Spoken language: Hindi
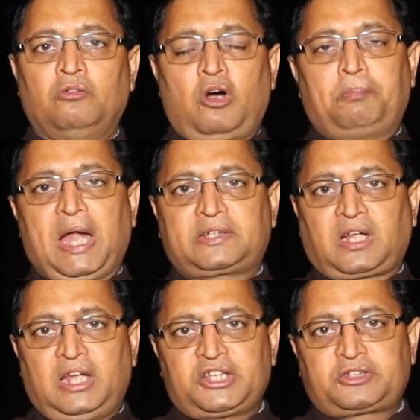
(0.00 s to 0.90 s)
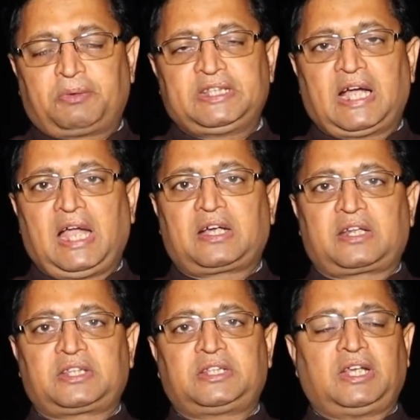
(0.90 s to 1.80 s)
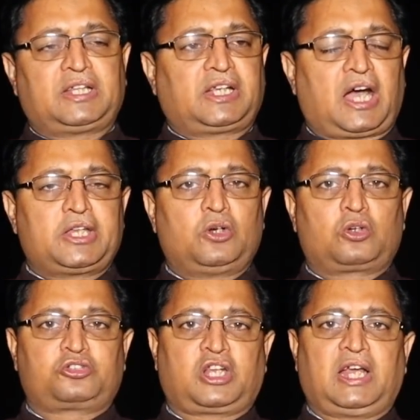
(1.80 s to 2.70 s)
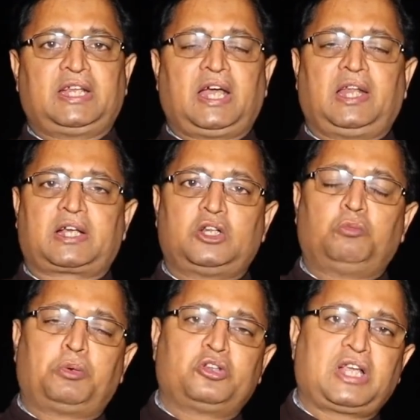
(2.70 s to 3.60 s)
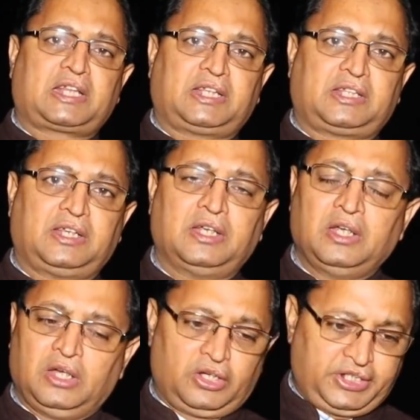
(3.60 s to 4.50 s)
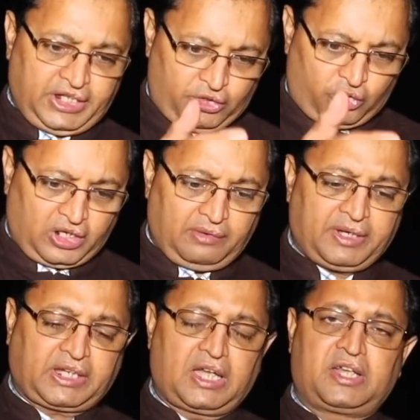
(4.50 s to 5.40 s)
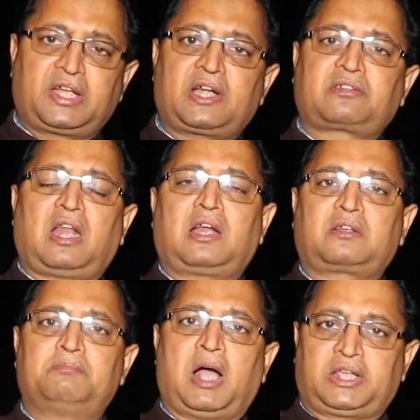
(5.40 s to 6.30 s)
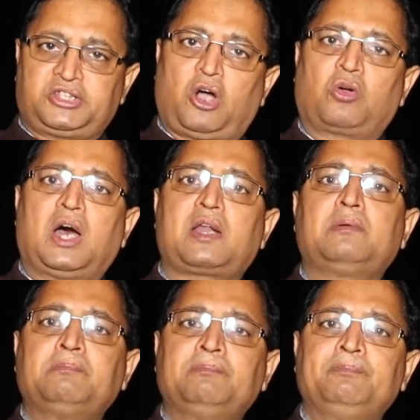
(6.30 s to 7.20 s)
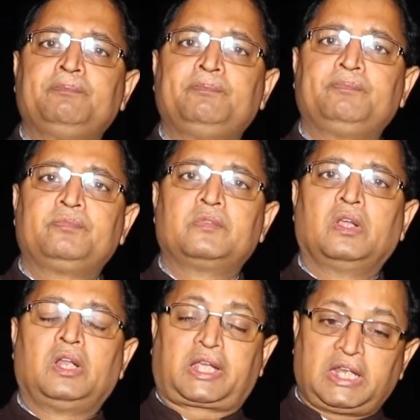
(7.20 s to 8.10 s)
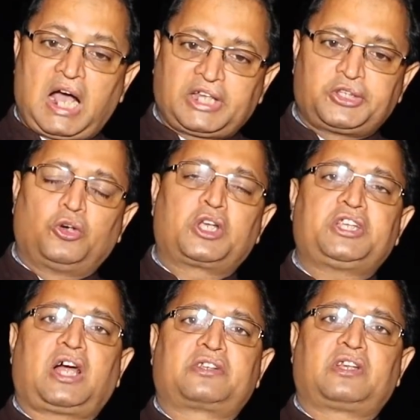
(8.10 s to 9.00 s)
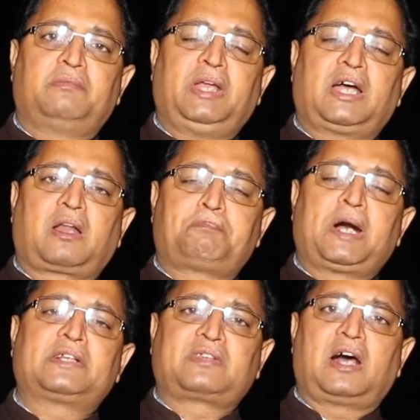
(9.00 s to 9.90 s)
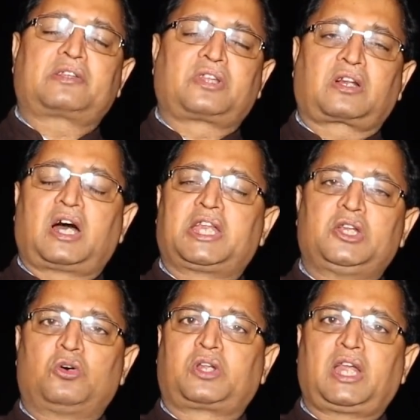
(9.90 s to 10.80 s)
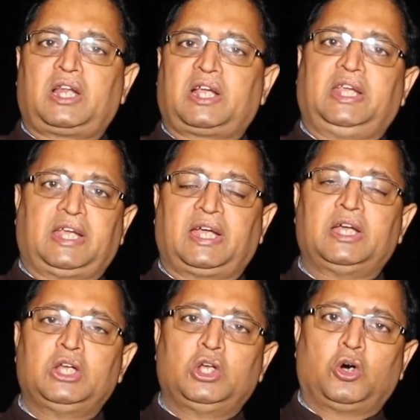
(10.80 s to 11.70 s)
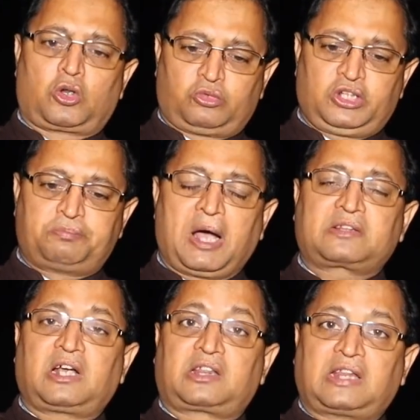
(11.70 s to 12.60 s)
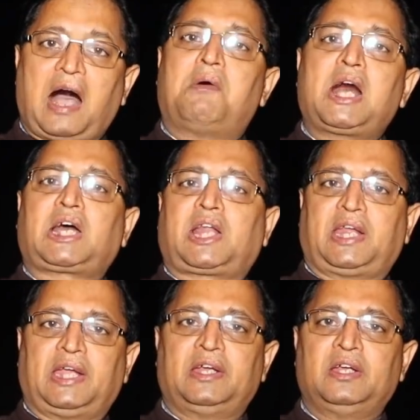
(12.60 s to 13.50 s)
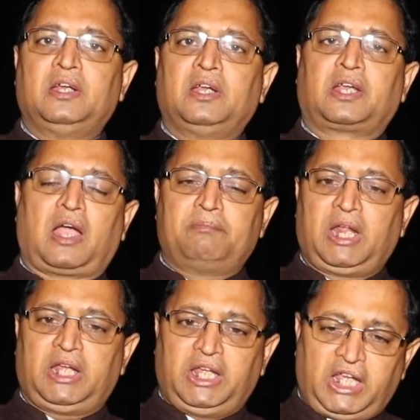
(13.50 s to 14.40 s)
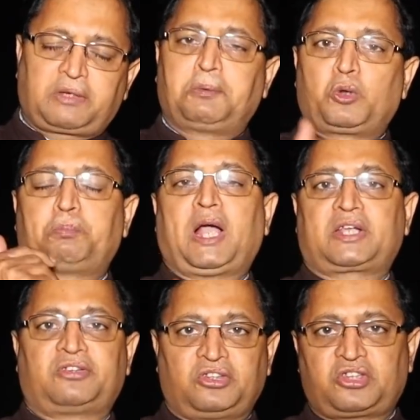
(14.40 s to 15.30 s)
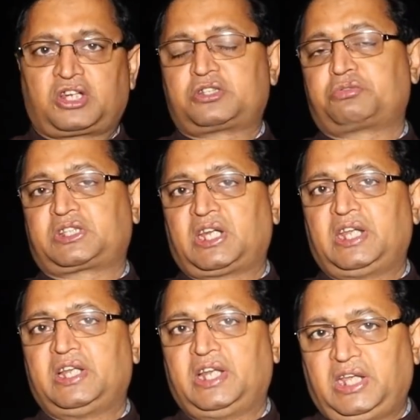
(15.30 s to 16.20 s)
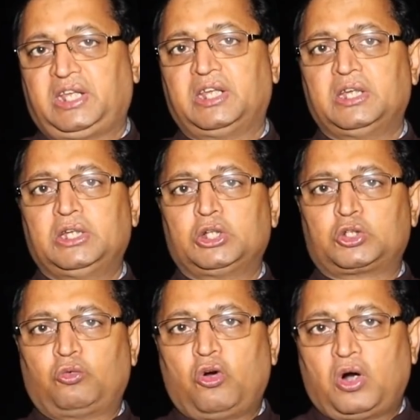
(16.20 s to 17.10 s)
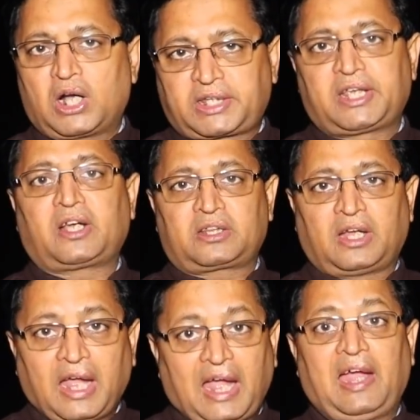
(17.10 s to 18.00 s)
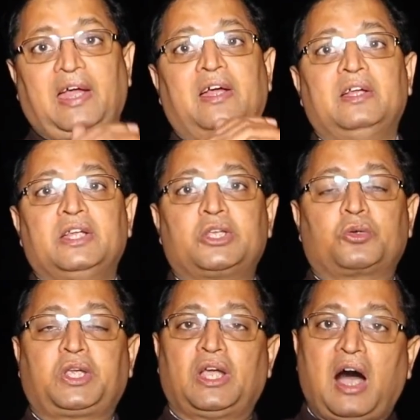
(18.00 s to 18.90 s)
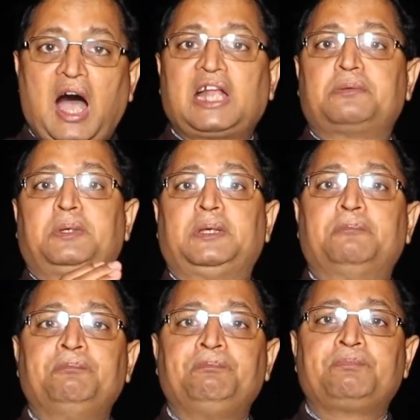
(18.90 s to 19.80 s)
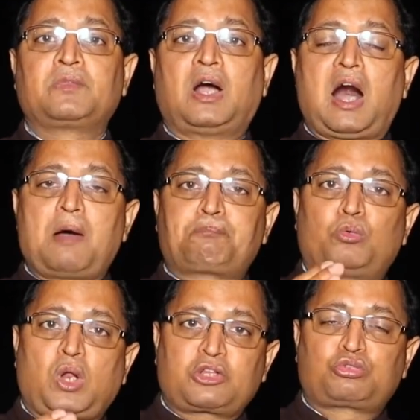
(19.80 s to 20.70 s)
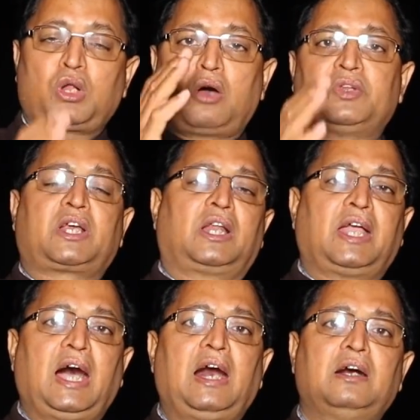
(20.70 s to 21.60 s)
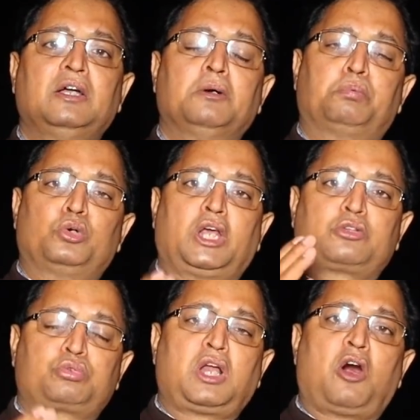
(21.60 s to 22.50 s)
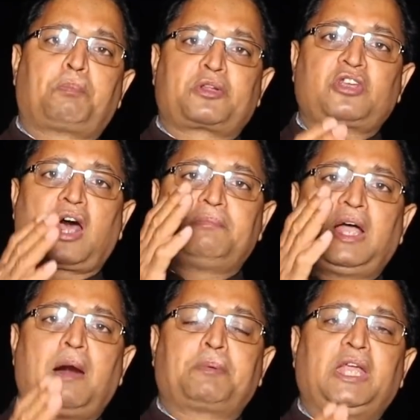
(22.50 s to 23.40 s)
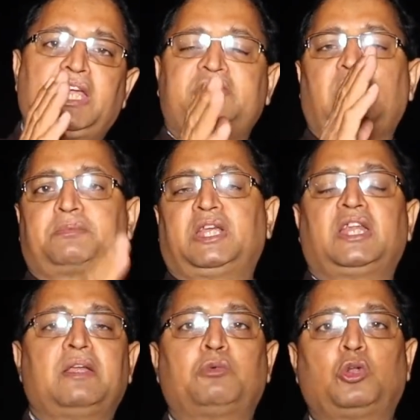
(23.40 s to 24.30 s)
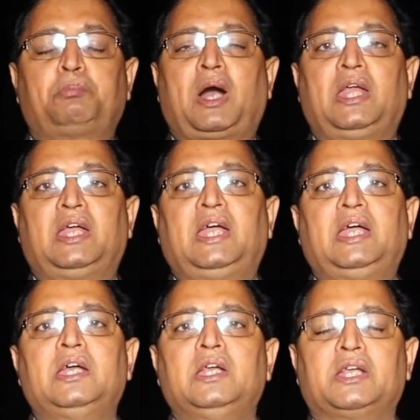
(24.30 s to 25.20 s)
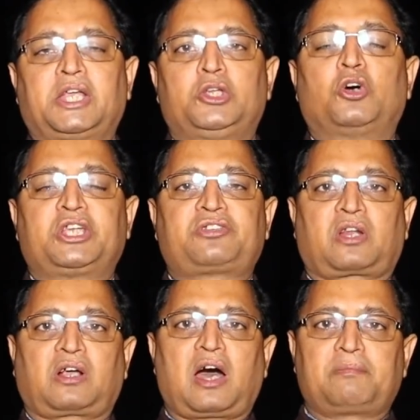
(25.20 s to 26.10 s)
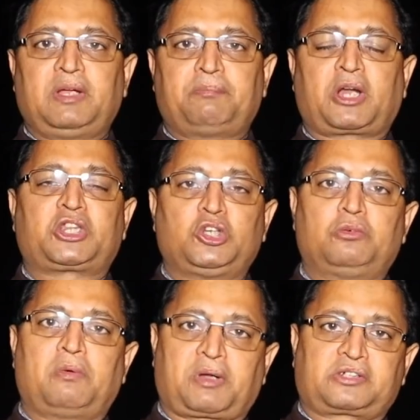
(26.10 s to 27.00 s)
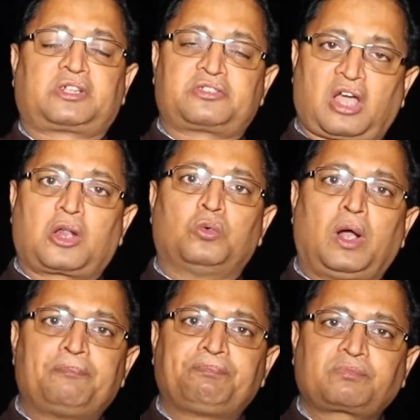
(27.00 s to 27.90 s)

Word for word: वो बैठकर लिस्ट बन जाया करती थी अधिकारियों को चला जाया लखनऊ पहुंच जाती थी ये हो गए भाई कैंडिडेट सेलेक्ट बाकी जाओ घर लेकिन आज योगी शासन में अगर पांच लाख सरकारी नौकरियां लगी है और वो इस बात का दावा रहे हैं कि हमने एक भी रुपया किसी से रिश्वत नहीं ली तो वो हकीकत है क्योंकि आज भी आप पूरा चुनाव निकल गया पूरे चुनाव प्रचार में आप एक शब्द ये नहीं बोल पाए हैं कि योगी सरकार में भर्तियों में भ्रष्टाचार हुआ